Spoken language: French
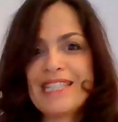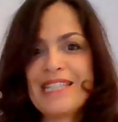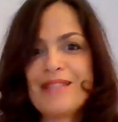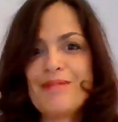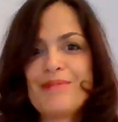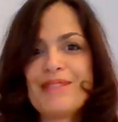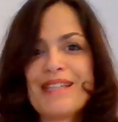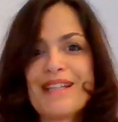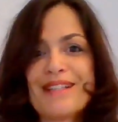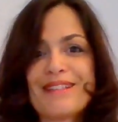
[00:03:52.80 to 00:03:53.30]
eh
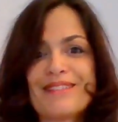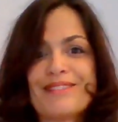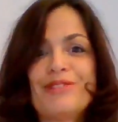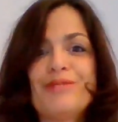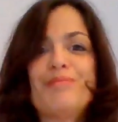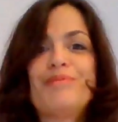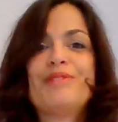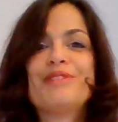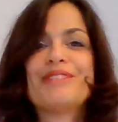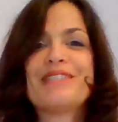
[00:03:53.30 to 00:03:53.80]
bien,
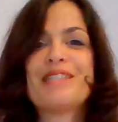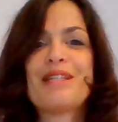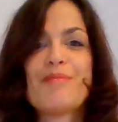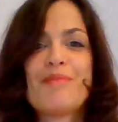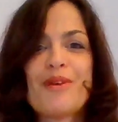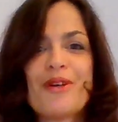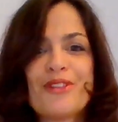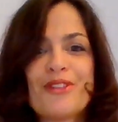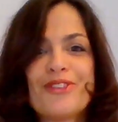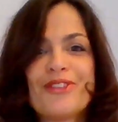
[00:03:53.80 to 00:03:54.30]
le plus
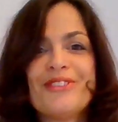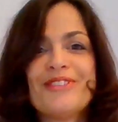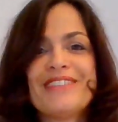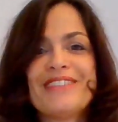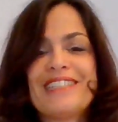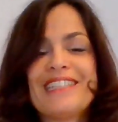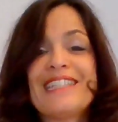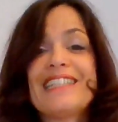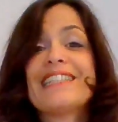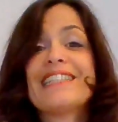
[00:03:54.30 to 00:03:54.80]
important,
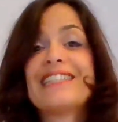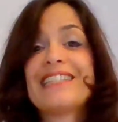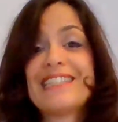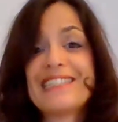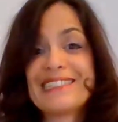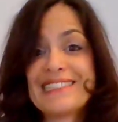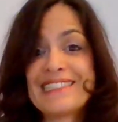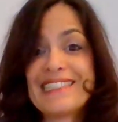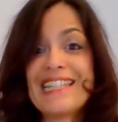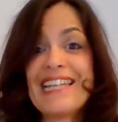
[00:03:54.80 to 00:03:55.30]

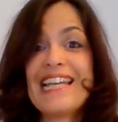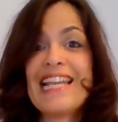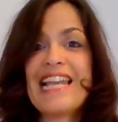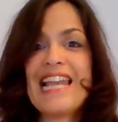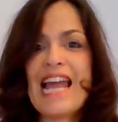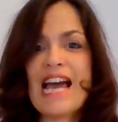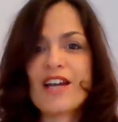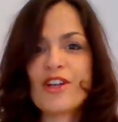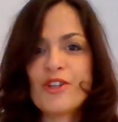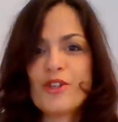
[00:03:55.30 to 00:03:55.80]
c'est
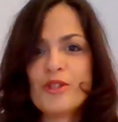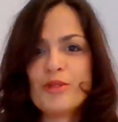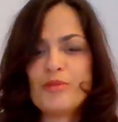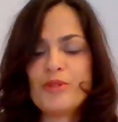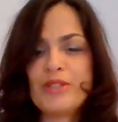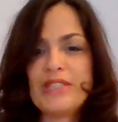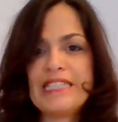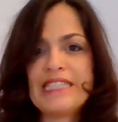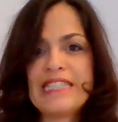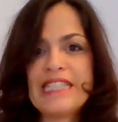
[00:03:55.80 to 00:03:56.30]
la
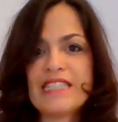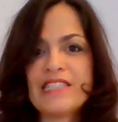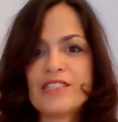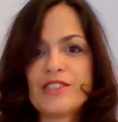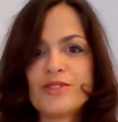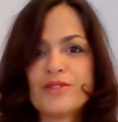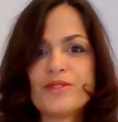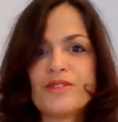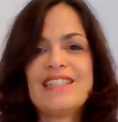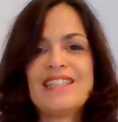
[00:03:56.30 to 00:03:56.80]

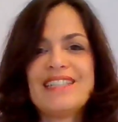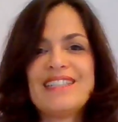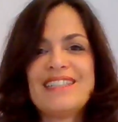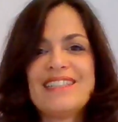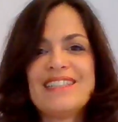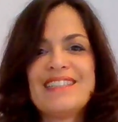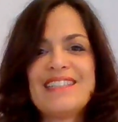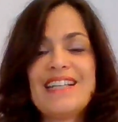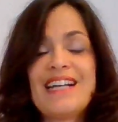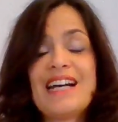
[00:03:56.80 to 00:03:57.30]
communication.
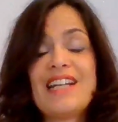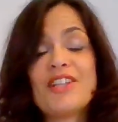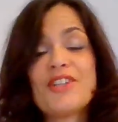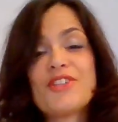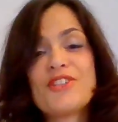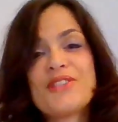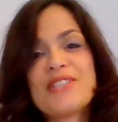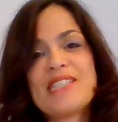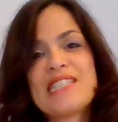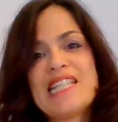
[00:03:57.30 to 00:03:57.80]
Alors
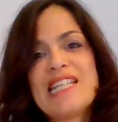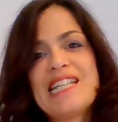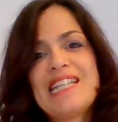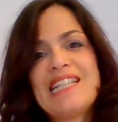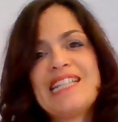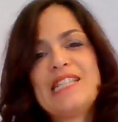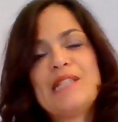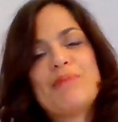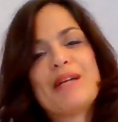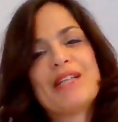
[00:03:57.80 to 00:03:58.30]
je sais,
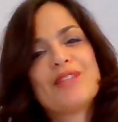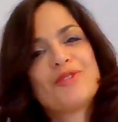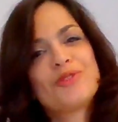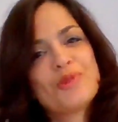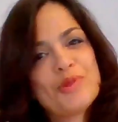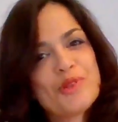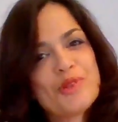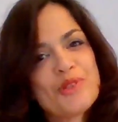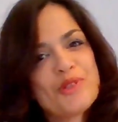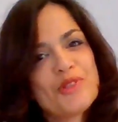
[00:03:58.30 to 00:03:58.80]
il n'est pas
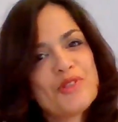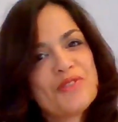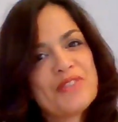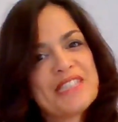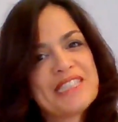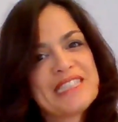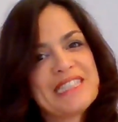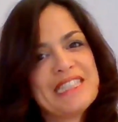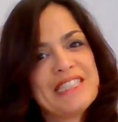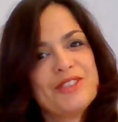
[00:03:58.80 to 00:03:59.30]
toujours
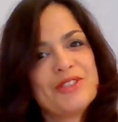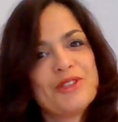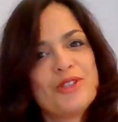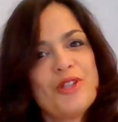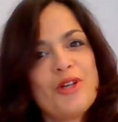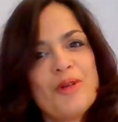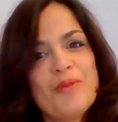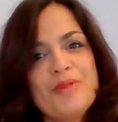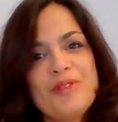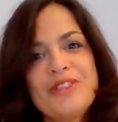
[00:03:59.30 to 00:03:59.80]
facile de
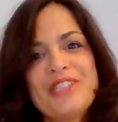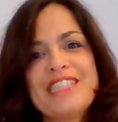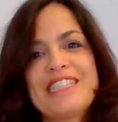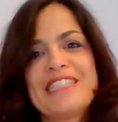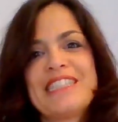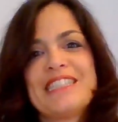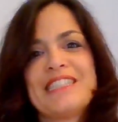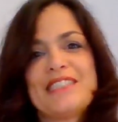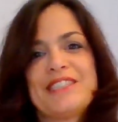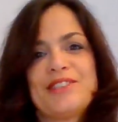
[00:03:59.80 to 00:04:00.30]

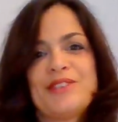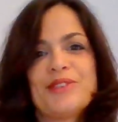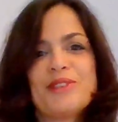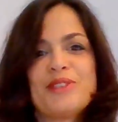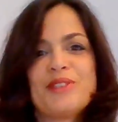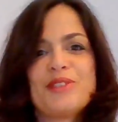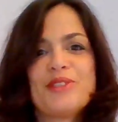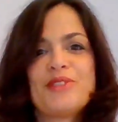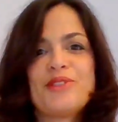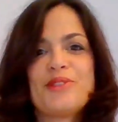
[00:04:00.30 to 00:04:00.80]
communiquer sur
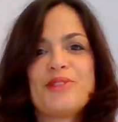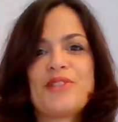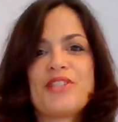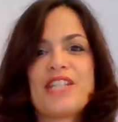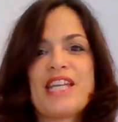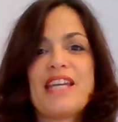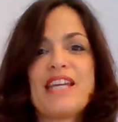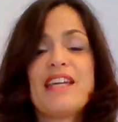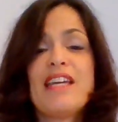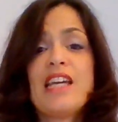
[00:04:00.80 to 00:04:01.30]
ce
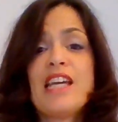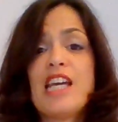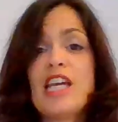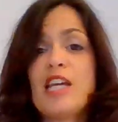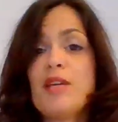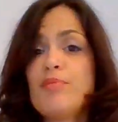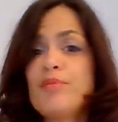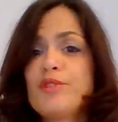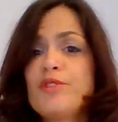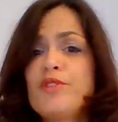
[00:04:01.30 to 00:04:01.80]
sujet
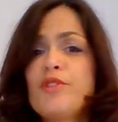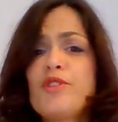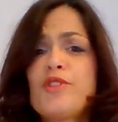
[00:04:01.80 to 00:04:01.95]
et pourtant